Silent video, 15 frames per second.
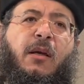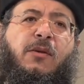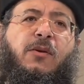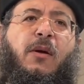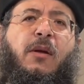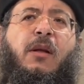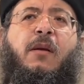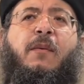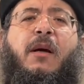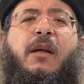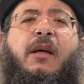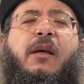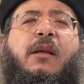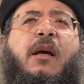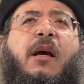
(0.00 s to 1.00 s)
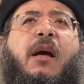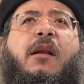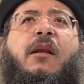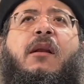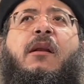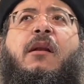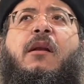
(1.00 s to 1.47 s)
السؤال اللي بعد كده
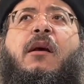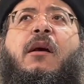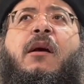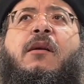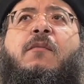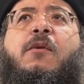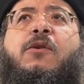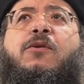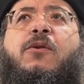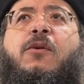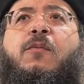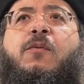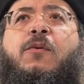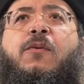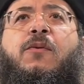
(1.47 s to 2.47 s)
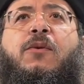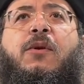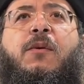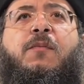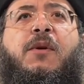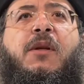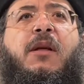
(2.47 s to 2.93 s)
هل أنا بشعر بوجود
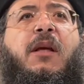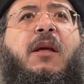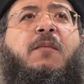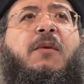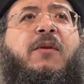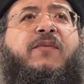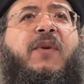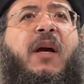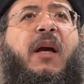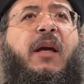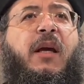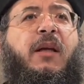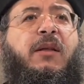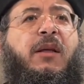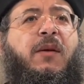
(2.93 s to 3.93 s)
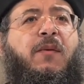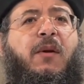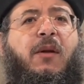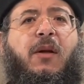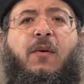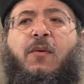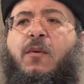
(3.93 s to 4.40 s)
ربنا دايما في حياتي
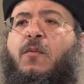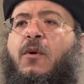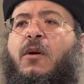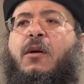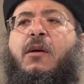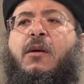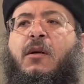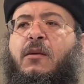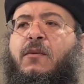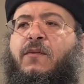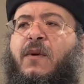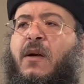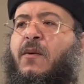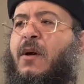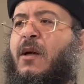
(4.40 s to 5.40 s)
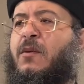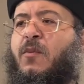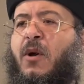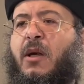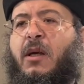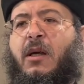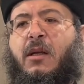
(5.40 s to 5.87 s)
ولا هو مؤقت في أوقات
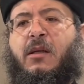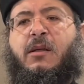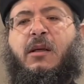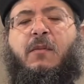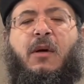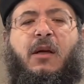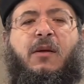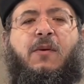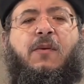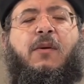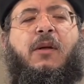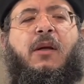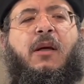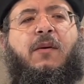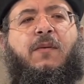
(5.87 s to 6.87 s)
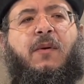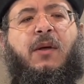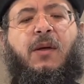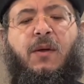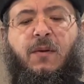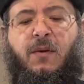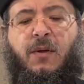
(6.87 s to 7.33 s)
معينة زي ما احنا قلنا
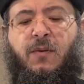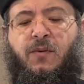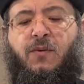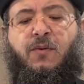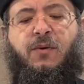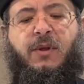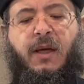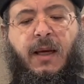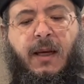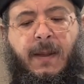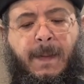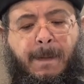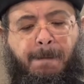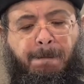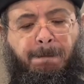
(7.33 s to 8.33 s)
ولا هو وجود دائم